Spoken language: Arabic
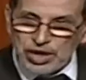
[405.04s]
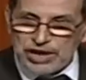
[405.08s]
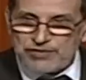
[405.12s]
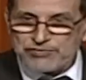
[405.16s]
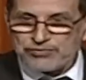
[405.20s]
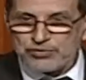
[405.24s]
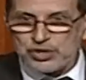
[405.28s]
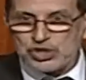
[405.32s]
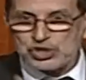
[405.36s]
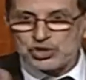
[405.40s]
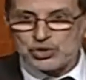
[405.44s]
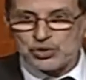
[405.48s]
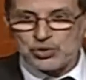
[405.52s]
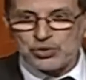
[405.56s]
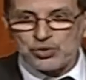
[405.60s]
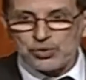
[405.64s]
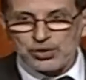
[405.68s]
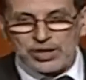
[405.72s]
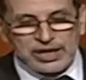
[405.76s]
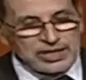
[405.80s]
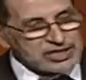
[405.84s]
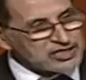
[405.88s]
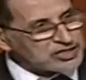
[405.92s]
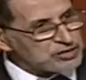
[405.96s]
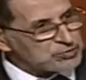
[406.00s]
الافواج
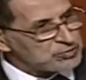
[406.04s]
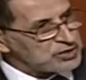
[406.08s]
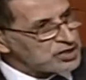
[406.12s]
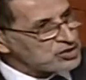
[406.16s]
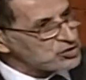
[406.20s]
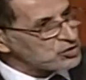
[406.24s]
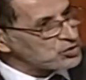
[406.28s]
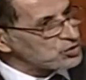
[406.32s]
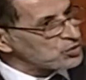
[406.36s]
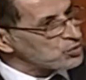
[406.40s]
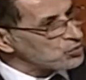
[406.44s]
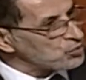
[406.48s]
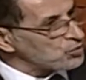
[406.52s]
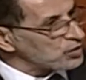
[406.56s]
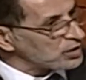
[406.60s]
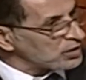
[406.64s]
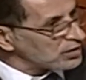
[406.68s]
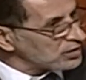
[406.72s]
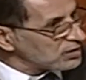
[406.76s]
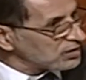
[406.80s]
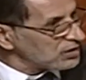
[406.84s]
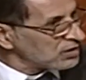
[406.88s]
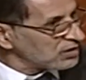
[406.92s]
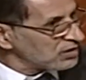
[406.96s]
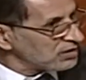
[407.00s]
الاولى كتبدا تتكون
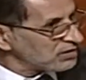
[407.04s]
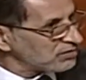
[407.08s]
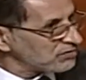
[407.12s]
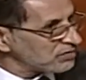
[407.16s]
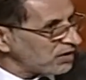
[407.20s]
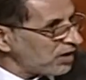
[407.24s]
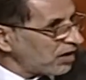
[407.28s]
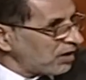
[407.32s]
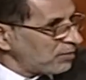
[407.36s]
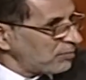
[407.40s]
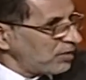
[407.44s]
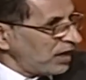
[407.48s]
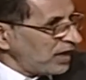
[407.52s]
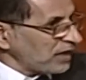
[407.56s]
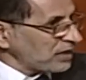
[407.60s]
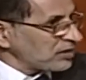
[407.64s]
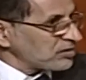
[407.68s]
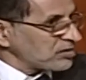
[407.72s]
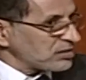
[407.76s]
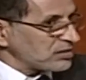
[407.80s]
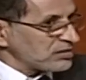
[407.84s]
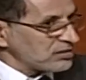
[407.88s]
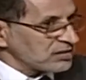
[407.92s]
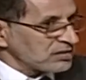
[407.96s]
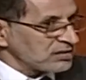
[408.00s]

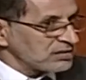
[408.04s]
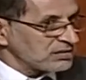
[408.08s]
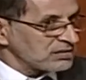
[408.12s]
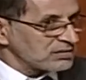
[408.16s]
فبالعكس